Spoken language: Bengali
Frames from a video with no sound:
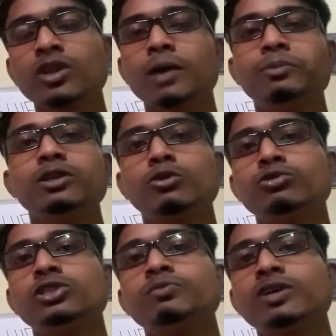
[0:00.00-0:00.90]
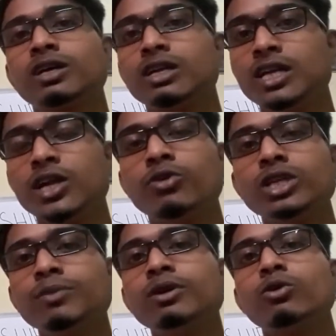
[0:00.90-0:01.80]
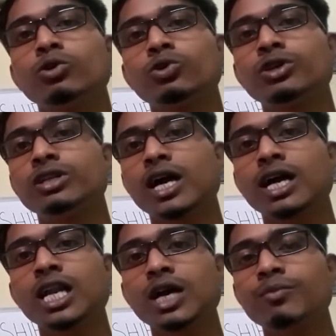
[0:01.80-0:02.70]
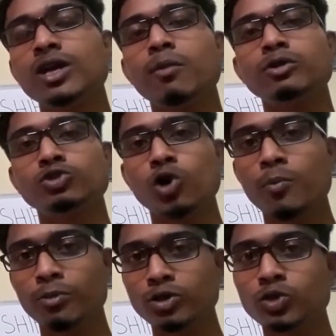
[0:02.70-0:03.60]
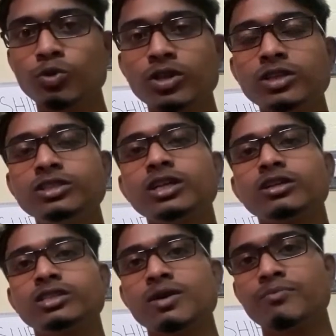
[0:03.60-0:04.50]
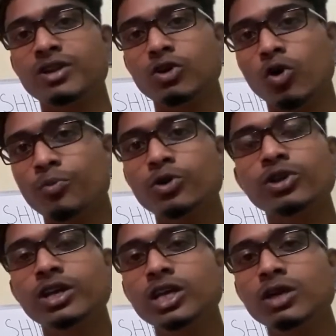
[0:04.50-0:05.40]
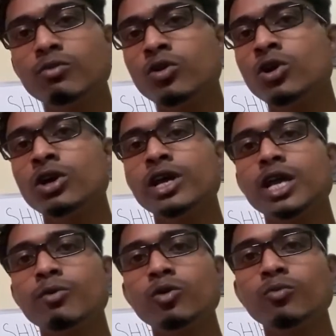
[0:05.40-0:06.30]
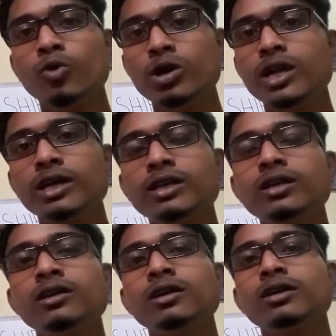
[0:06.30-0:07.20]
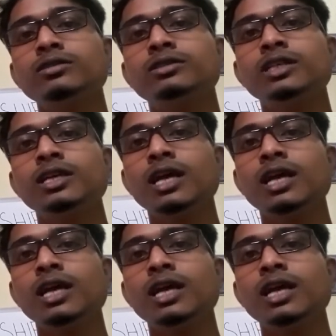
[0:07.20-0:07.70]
আপনাদের কনসেপ্টটা ক্লিয়ার হয়ে যাবে কত কি টাকা লাগবে আমি সব কিছু বলে দিচ্ছি একটা স্যাম্পেল কপিও দেখিয়ে দেবো এবং বলে রাখি যে